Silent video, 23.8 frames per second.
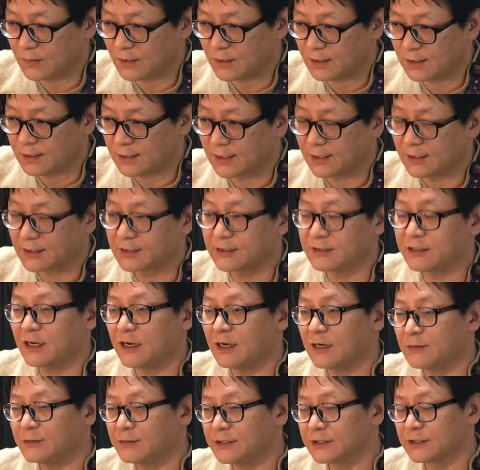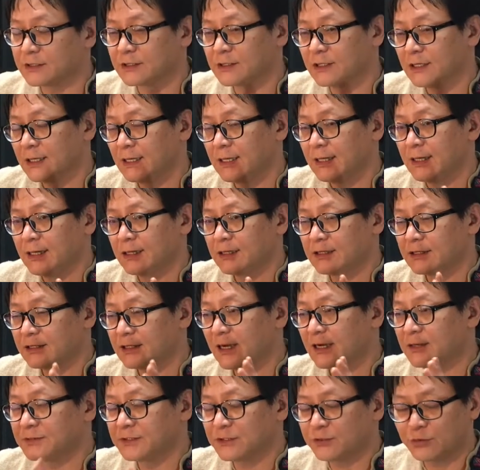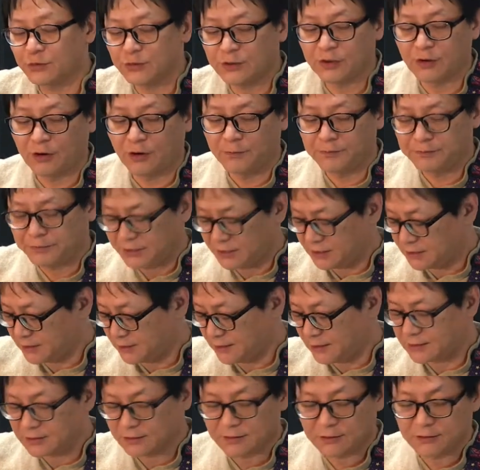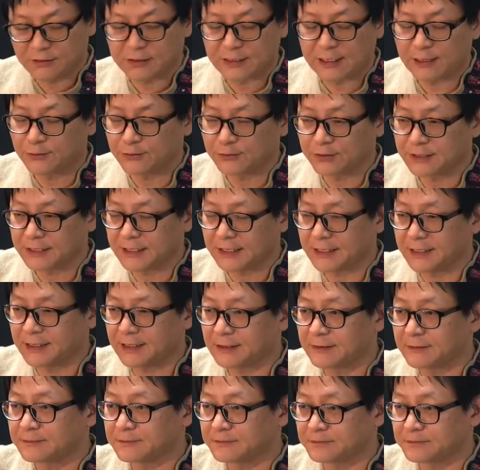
네, 그 다음은 그 다음 스트로크가 어피킹에서 나오는데